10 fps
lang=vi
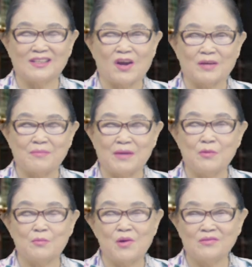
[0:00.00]
thoại bảy
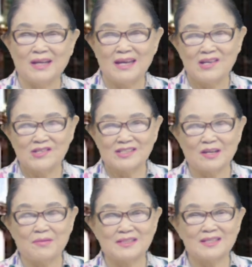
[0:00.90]
một bốn
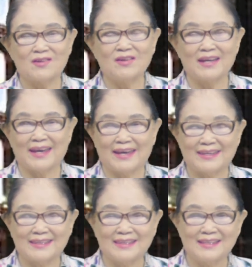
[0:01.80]
sáu ba sáu hai hai
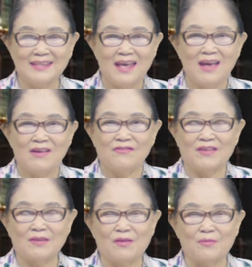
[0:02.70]
chín chín.
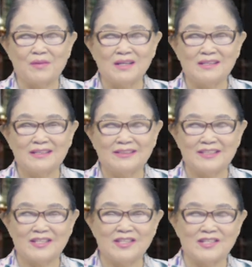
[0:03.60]
Văn phòng mở cửa từ
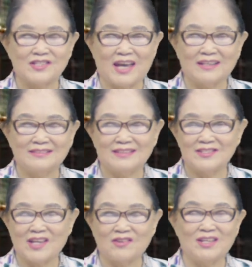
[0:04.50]
chín giờ sáng đến
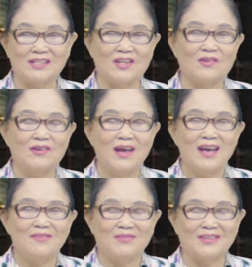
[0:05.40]
sáu giờ chiều,
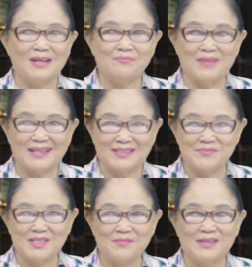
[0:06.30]
một năm ba
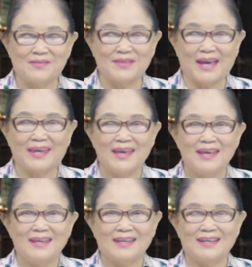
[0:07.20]
trăm sáu mươi lăm ngày.
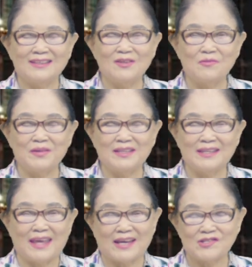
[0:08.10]
Kính chúc quý
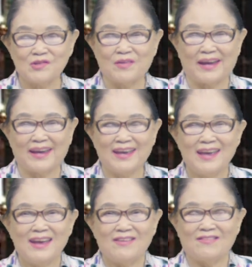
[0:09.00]
thính giả sức khỏe
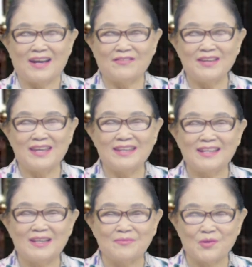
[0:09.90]
và quý vị
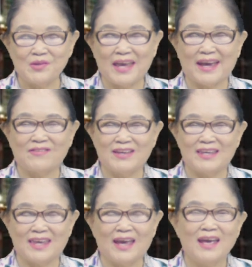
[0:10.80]
nên làm chủ nhà, quý
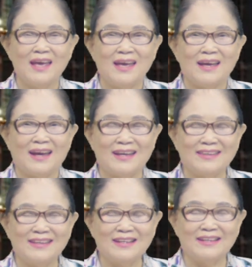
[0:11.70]
vị nhé. À,
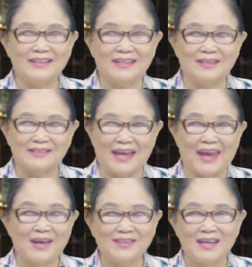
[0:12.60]
những người
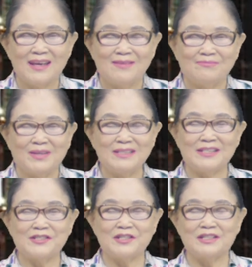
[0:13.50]
trẻ mới
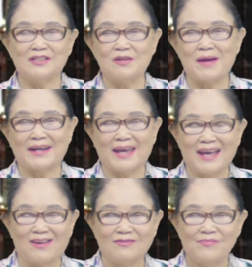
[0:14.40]
ra trường có bằng đại
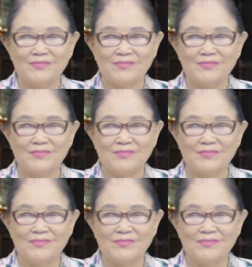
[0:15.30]
học,